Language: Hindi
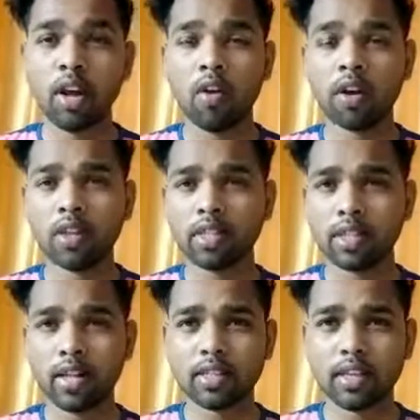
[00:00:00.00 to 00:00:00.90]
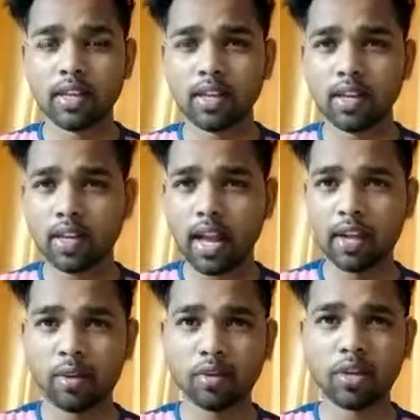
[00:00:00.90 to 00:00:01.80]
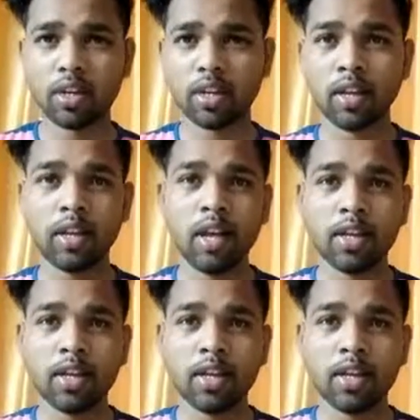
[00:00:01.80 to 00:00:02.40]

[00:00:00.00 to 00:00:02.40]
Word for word: और किस तरह से अंदर टैग यूज करते हैं